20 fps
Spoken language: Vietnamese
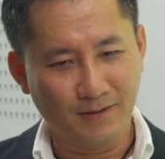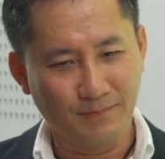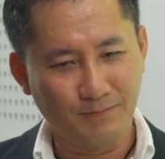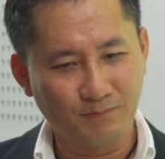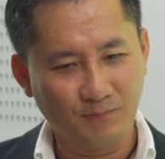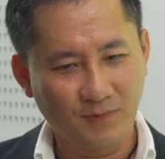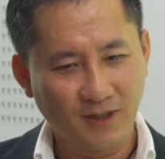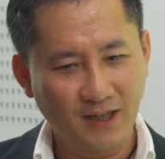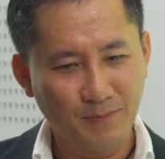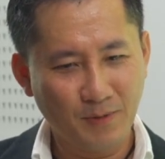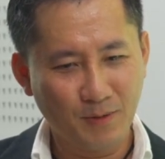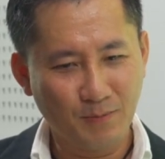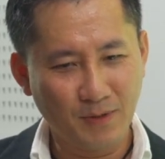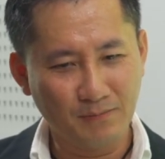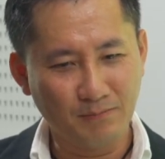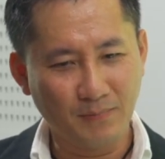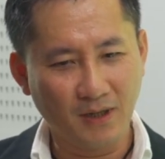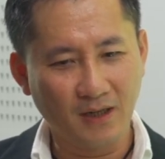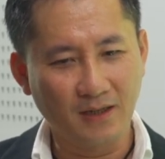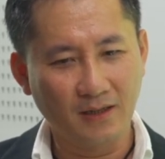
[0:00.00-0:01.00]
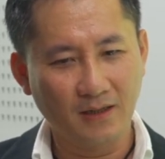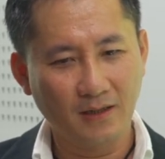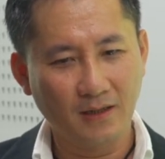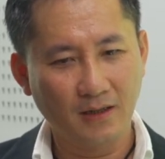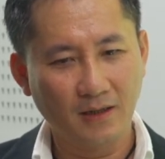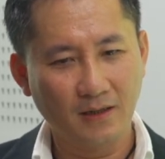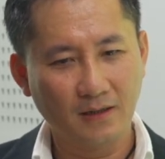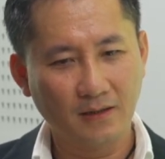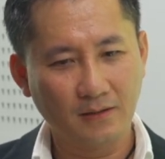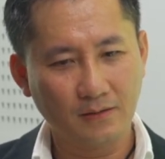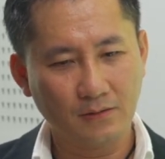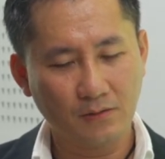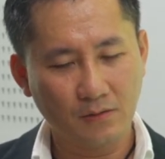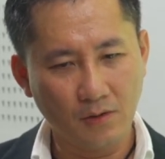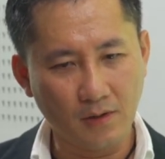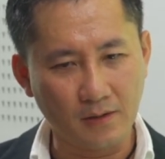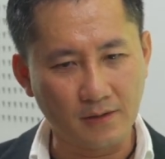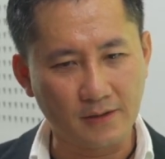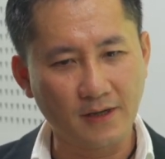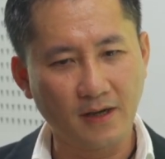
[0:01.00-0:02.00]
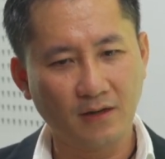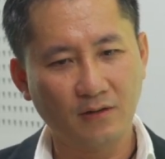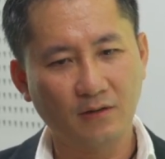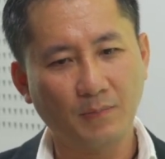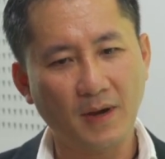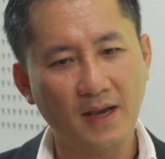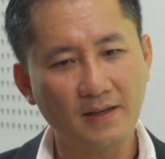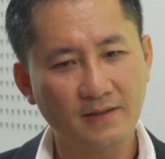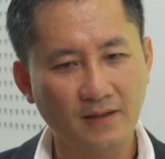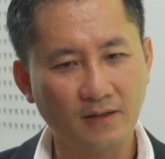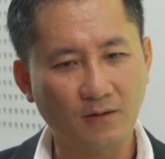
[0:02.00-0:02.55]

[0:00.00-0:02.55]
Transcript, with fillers: um, khi mà mình mới ờ, chuyển sang OPEX